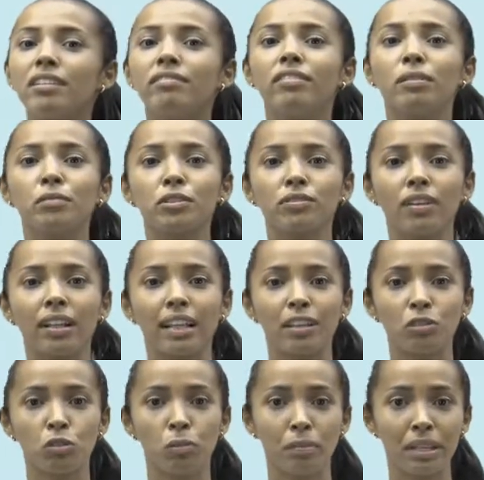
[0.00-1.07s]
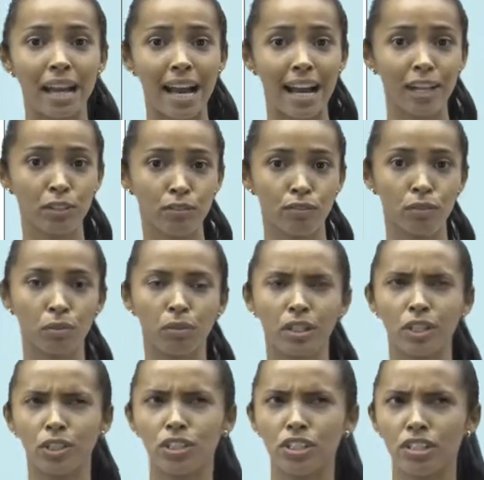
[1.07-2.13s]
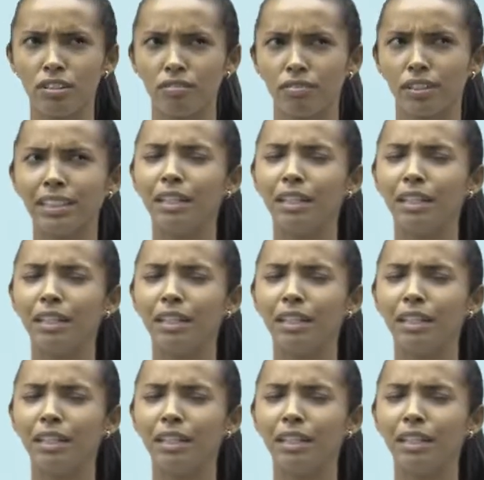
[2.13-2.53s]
Vamos falar sobre arte figurativa,